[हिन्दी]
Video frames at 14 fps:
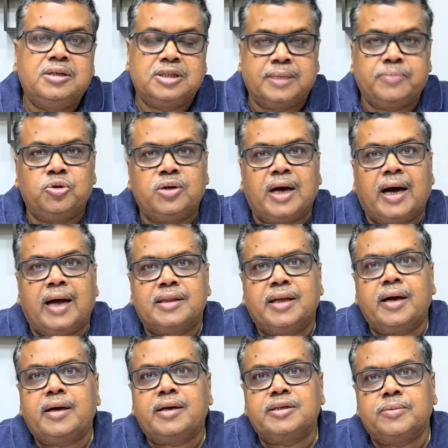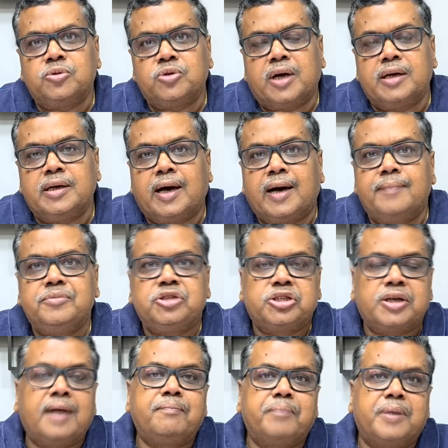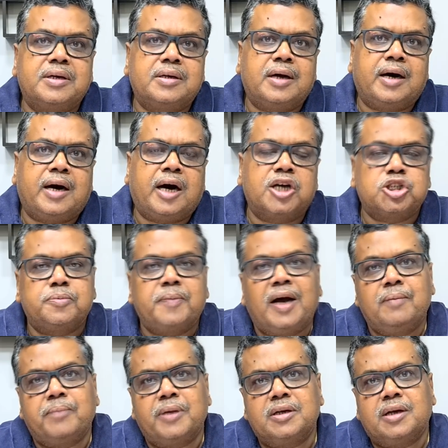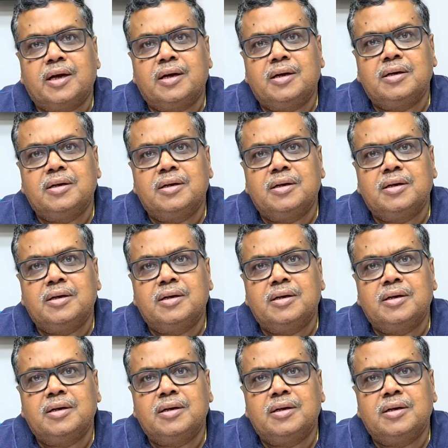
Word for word: जब उनका आतंक जब उनका नाम चरम पर था आसमान पर था